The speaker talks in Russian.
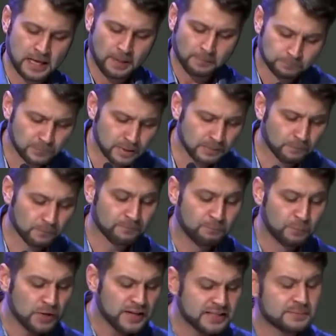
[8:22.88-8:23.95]
Мы,
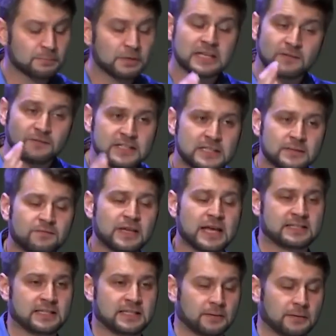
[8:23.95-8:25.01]
мы, мы не видим
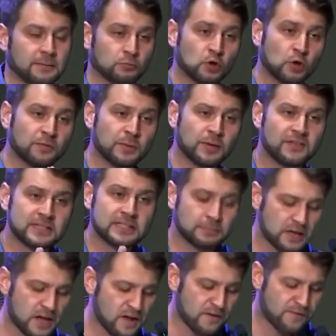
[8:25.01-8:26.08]
ветер, но мы видим
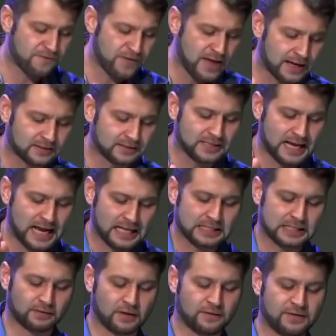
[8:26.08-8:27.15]
эффекты
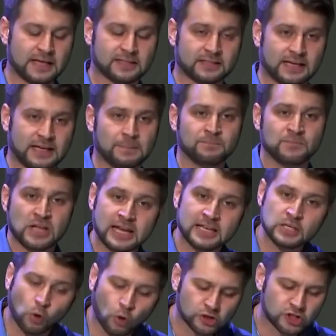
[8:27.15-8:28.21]
этого ветра, и они
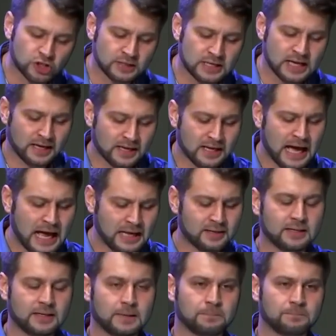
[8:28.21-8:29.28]
очень
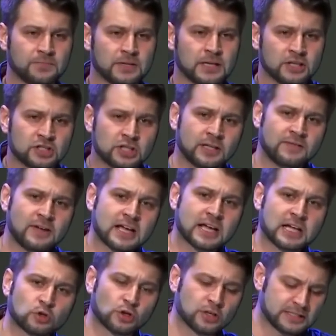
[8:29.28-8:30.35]
реальные. Человек,
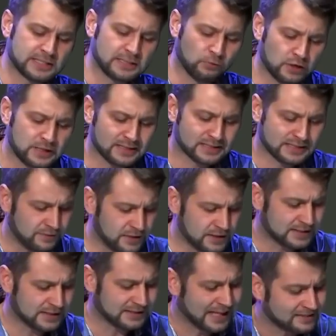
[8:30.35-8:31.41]
который сегодня
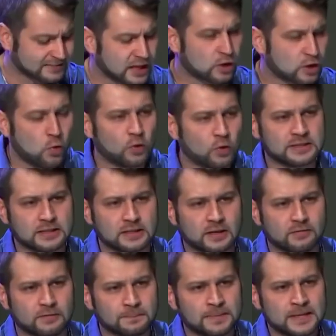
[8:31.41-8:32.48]
зависит от наркотиков,
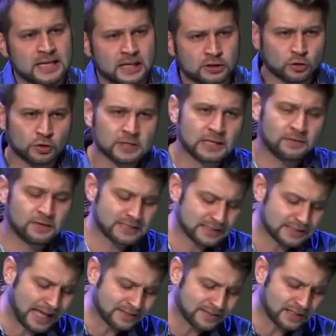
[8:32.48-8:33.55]
который зависит
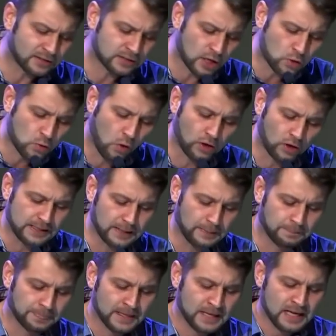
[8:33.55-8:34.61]
от алкоголя,
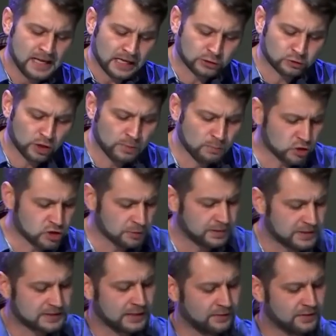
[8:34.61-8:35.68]
который, может быть,
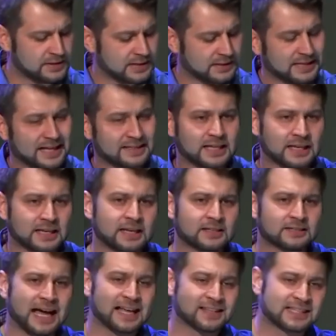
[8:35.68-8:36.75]
зависит от каких-то
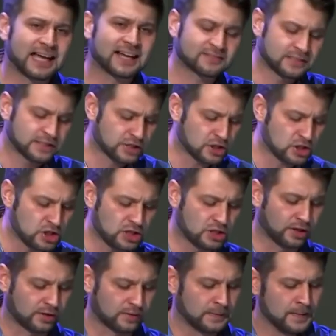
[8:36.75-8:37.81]
азартных
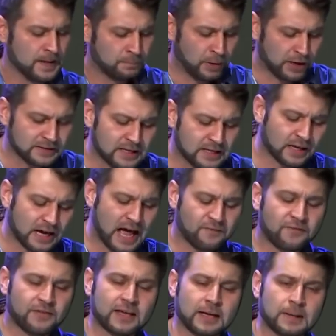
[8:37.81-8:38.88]
игр,
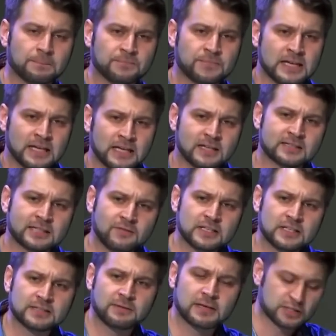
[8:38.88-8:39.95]
порнография или
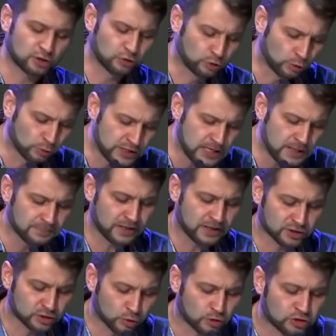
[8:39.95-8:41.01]
зависимость к другим
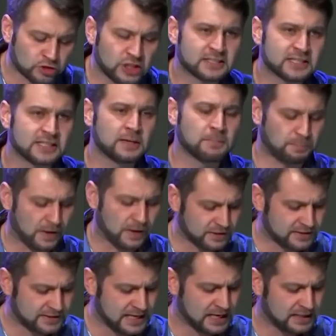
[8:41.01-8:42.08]
разрушительным
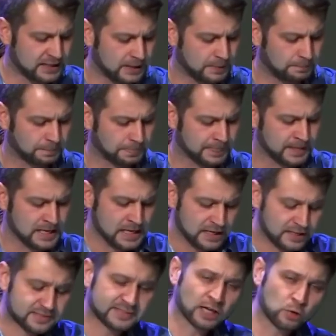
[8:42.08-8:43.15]
поведениям – и
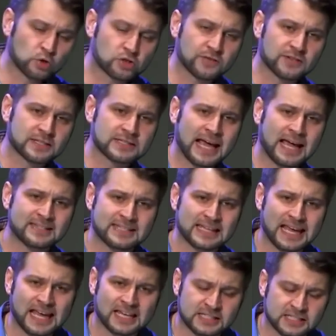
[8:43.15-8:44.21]
снаружи, вы знаете,
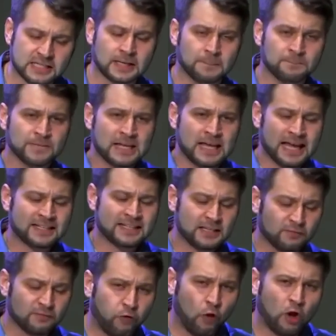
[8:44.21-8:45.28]
эти, эти
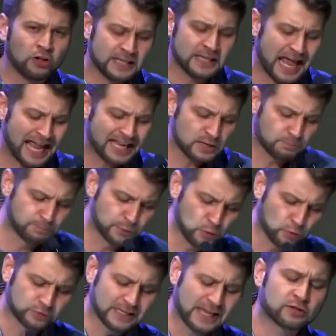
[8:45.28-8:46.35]
волны, они
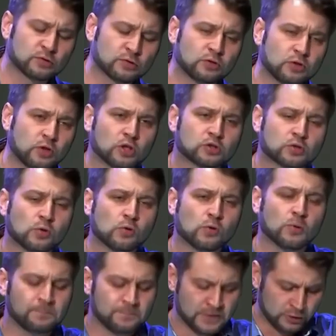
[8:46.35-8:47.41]
бьют эту лодку,
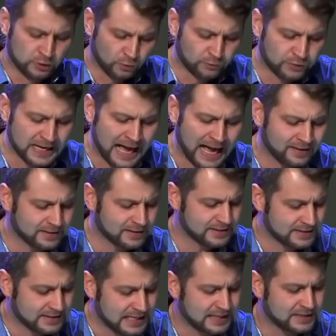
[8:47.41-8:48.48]
но в
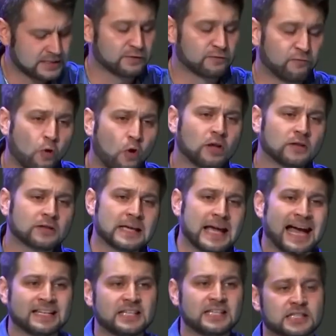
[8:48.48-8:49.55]
реальности эти волны,
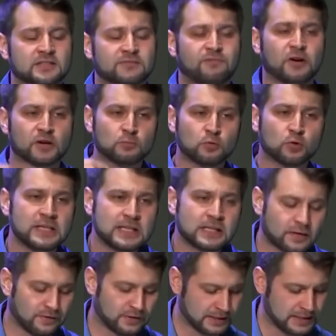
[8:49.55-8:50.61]
они
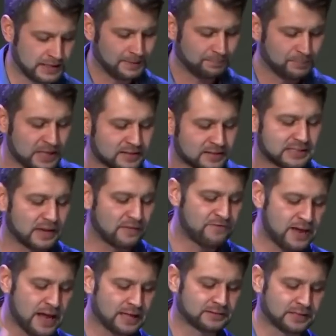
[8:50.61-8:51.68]
сформулированы из-за
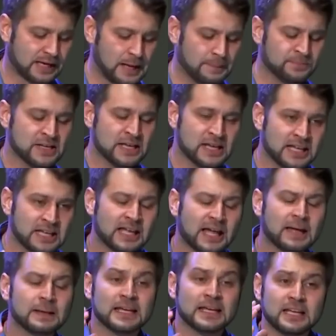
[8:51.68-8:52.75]
ветра. Или,
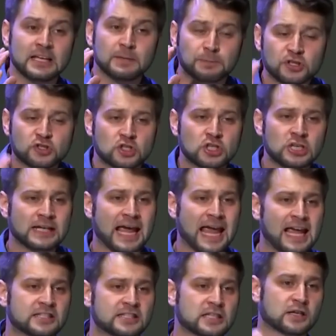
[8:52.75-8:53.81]
или причина
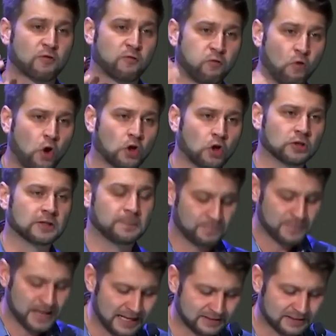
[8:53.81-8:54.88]
этих волн –
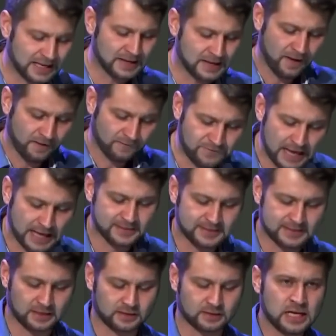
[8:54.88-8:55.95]
это
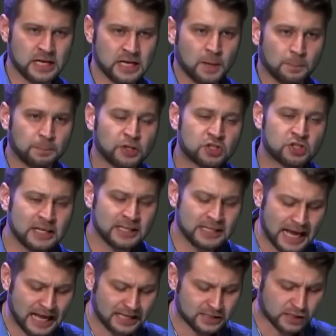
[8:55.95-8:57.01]
ветер. Причина
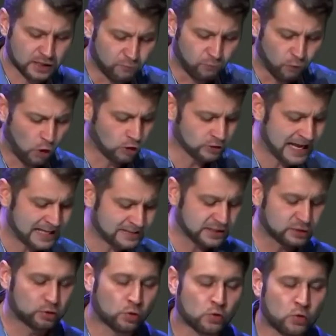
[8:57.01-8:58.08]
этих волн – это
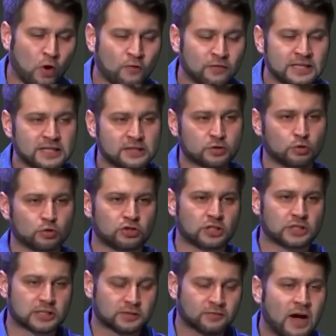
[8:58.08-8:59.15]
духовные
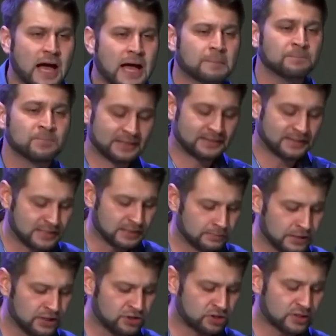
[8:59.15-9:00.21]
существа, это
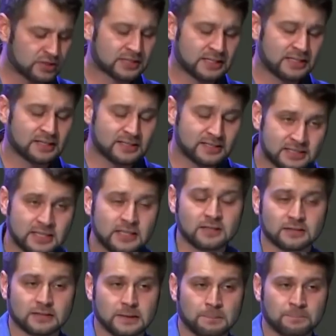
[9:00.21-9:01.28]
демонические
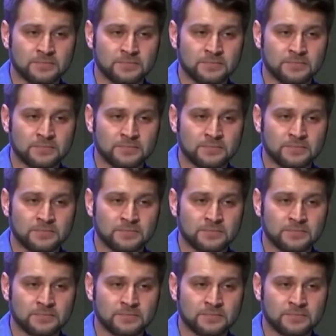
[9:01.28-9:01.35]
силы.